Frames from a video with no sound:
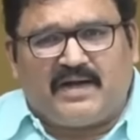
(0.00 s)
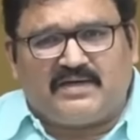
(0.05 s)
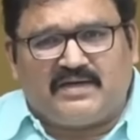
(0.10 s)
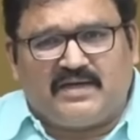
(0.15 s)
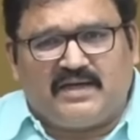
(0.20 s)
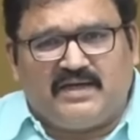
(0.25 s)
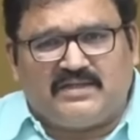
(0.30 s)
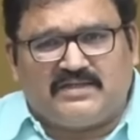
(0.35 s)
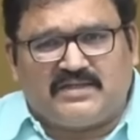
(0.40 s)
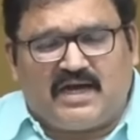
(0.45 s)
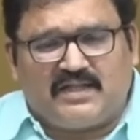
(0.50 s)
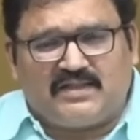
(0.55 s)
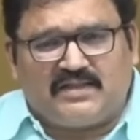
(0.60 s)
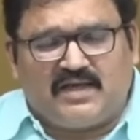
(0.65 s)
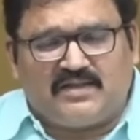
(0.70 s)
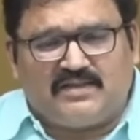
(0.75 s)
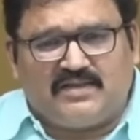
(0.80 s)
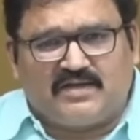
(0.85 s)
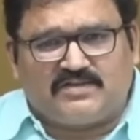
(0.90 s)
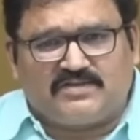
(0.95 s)
మా పార్టీ
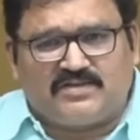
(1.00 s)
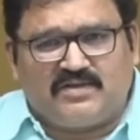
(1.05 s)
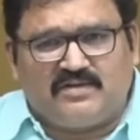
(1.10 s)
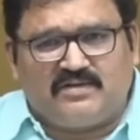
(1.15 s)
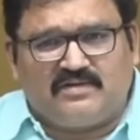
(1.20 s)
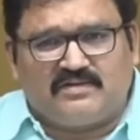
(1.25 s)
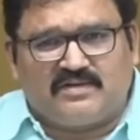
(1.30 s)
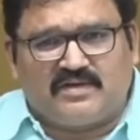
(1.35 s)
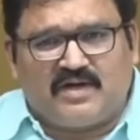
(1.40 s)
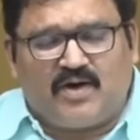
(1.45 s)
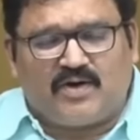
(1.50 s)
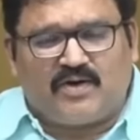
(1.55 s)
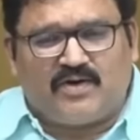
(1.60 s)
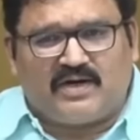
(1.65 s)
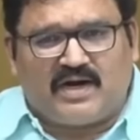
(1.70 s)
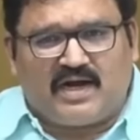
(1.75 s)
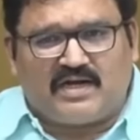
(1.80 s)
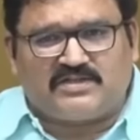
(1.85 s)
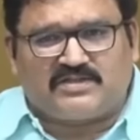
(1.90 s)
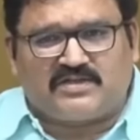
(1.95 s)
జాతీయ అధ్యక్షులు
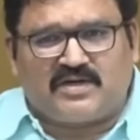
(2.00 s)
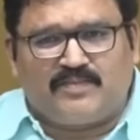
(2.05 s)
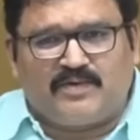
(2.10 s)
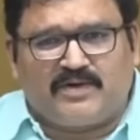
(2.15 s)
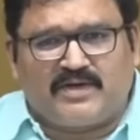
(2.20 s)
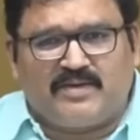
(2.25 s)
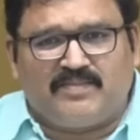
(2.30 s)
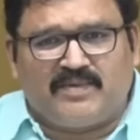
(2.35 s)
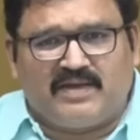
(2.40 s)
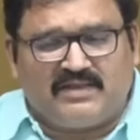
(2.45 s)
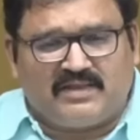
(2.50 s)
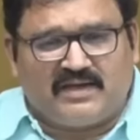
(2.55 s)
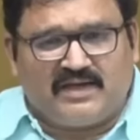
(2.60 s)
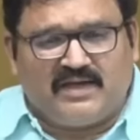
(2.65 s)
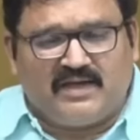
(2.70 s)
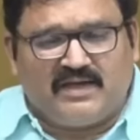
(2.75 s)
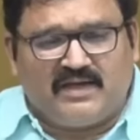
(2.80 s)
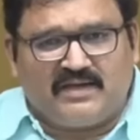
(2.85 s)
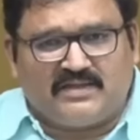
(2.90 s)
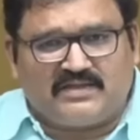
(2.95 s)
గౌరవ రాష్ట్ర
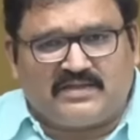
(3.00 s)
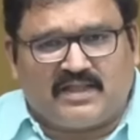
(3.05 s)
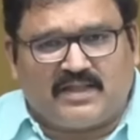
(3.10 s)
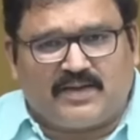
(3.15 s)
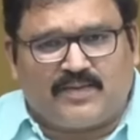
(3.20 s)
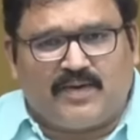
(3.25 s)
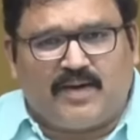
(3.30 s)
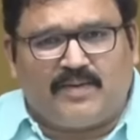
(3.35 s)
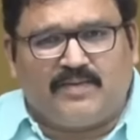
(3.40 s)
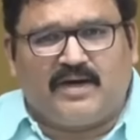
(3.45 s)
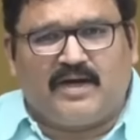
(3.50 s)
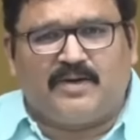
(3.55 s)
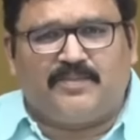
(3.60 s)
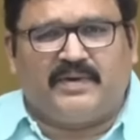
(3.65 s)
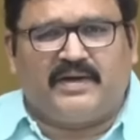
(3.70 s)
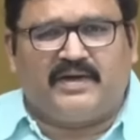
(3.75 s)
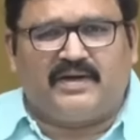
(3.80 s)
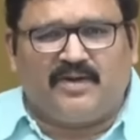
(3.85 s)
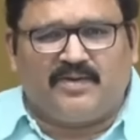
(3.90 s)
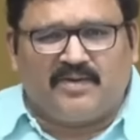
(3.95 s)
ముఖ్యమంత్రి చంద్రబాబు
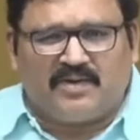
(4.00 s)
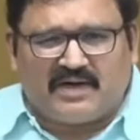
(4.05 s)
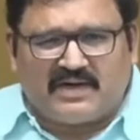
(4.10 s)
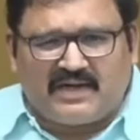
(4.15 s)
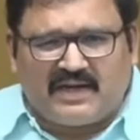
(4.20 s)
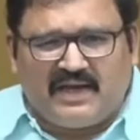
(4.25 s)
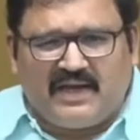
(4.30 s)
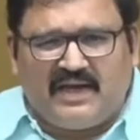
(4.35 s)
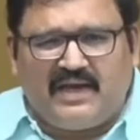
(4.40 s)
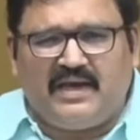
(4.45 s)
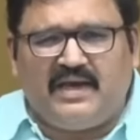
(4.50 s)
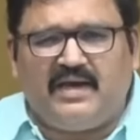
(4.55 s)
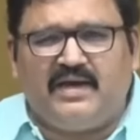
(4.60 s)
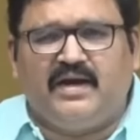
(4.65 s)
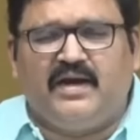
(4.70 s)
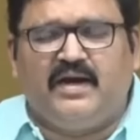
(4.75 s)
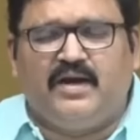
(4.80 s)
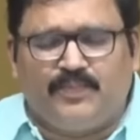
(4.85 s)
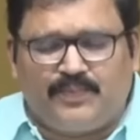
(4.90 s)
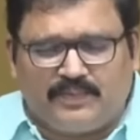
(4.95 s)
గారి పైన ఒకటే
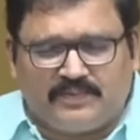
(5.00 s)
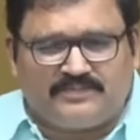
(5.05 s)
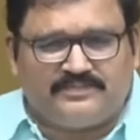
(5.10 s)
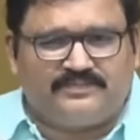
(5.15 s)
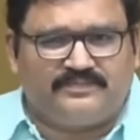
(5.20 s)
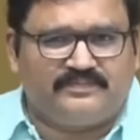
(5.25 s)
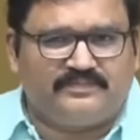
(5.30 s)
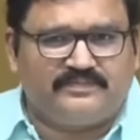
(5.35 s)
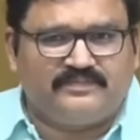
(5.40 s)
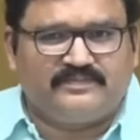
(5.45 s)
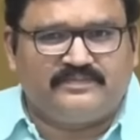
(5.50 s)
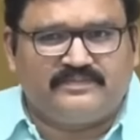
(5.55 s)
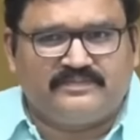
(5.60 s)
ఏడుపు